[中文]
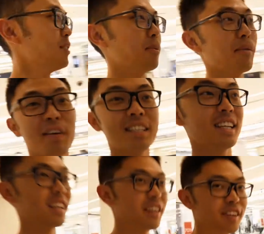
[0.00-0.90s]
我们发
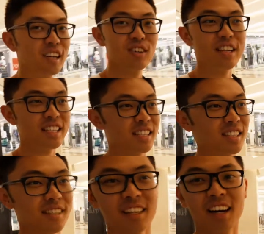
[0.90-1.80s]
现了一个非常有意思的
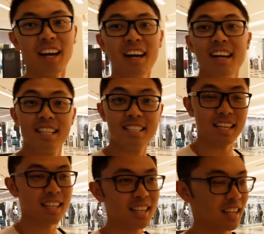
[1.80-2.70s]
事情，哎，
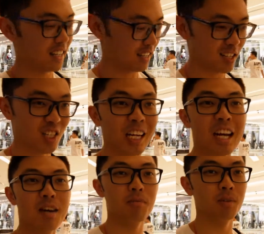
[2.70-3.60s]
在这个
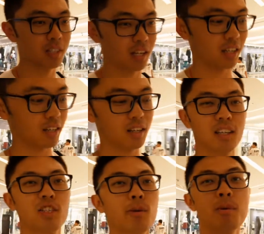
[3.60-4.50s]
Siam 这
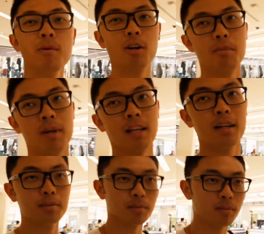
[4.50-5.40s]
个 shopping mall 里面呢，
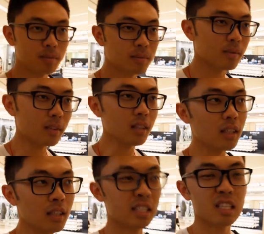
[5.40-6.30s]

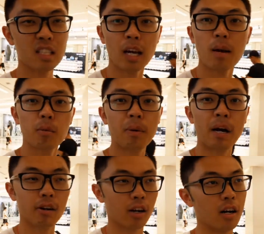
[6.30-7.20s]
在 Siam
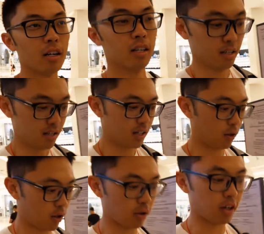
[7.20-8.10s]
Paragon 这
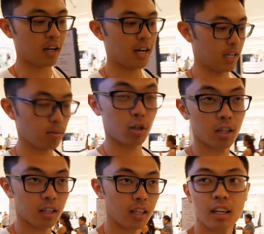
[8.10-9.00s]
块有一个哈利波
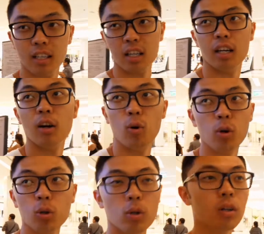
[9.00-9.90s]
特的一个
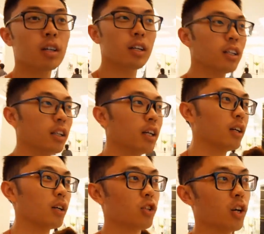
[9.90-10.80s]
活动，
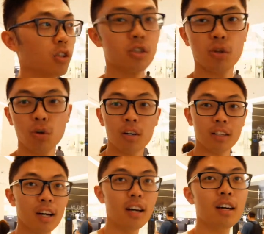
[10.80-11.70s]
那只要是游客
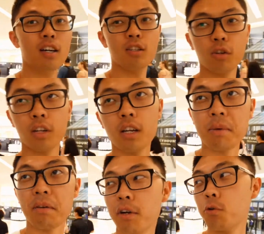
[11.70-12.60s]
呢，就可以
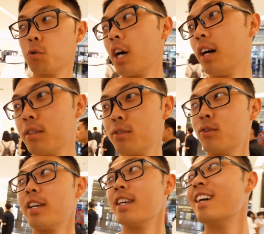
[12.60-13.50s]
免费入场，
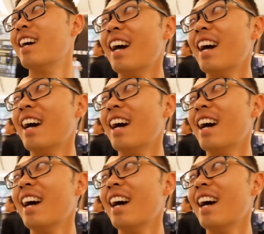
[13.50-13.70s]
所以。